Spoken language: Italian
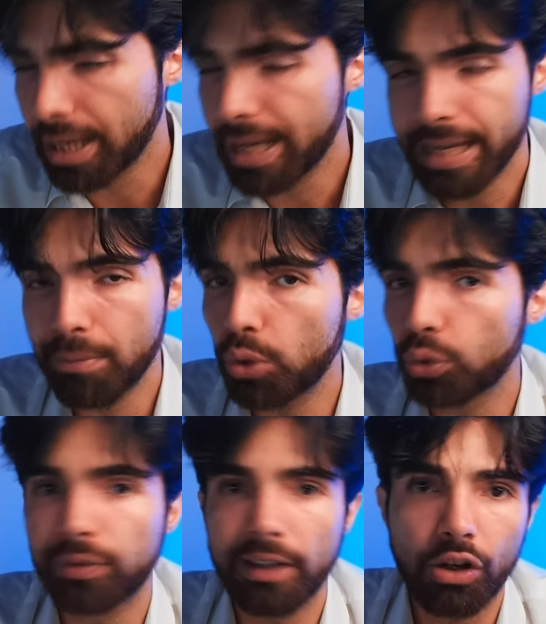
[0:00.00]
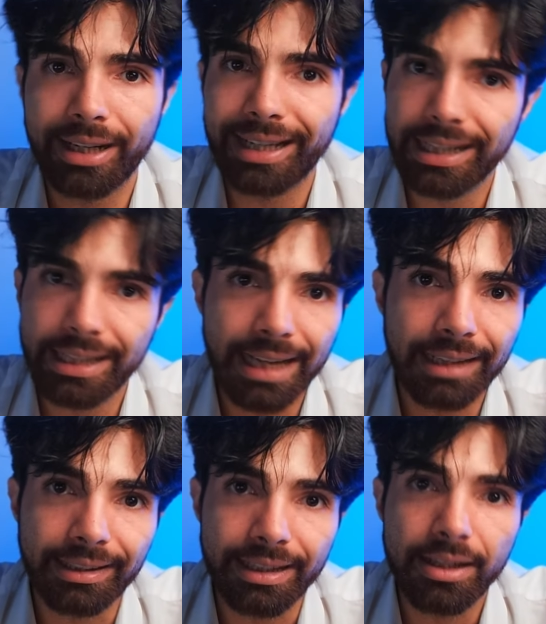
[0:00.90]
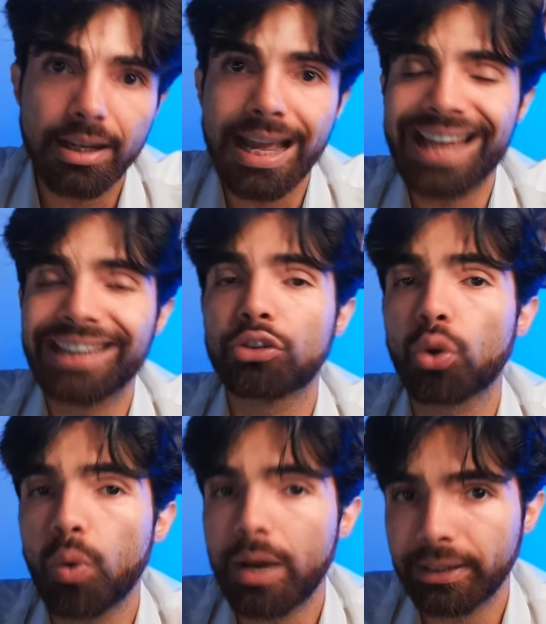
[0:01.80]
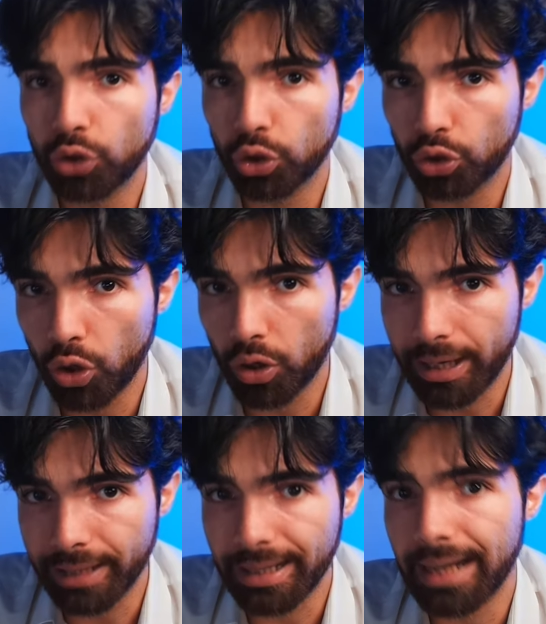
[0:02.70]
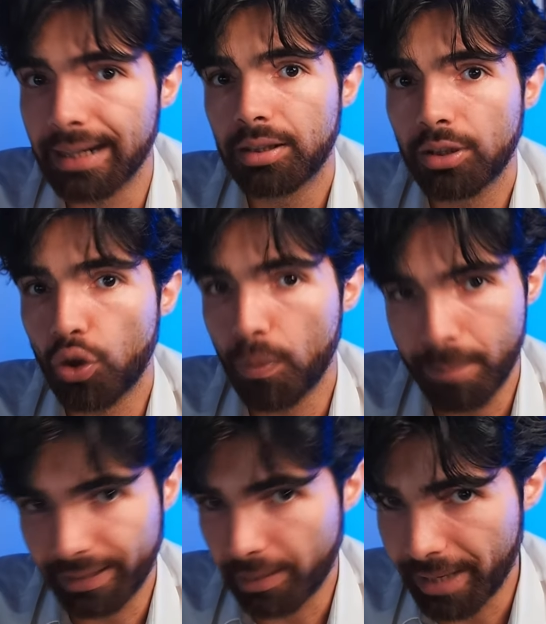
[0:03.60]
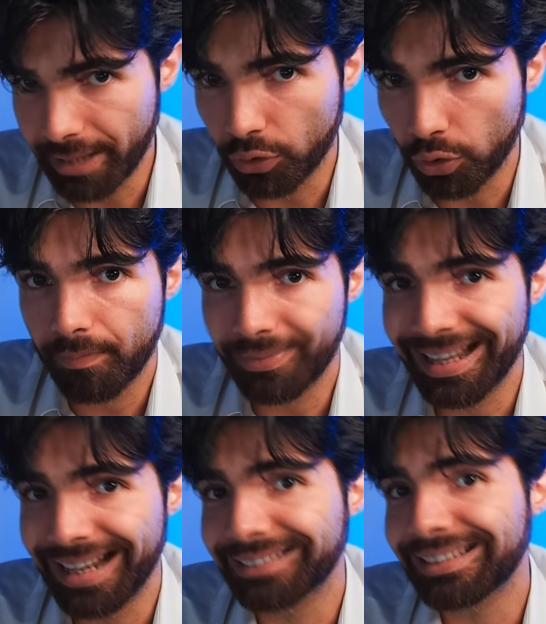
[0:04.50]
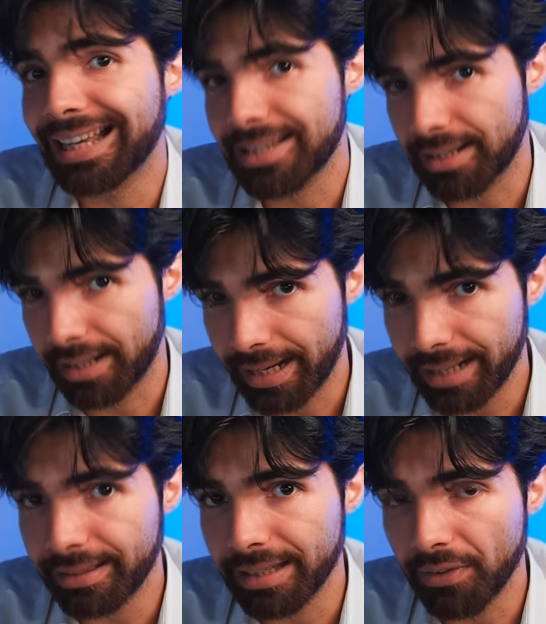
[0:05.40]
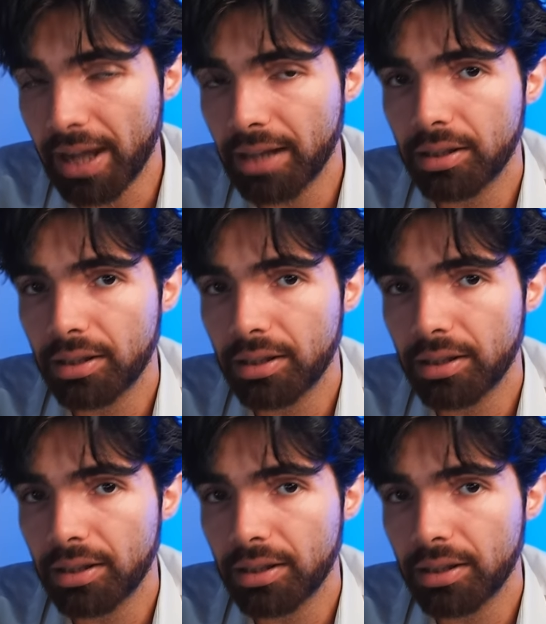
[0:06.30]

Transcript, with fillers: I bonus vengono accreditati entro 48 ore dal completamento della task relativa.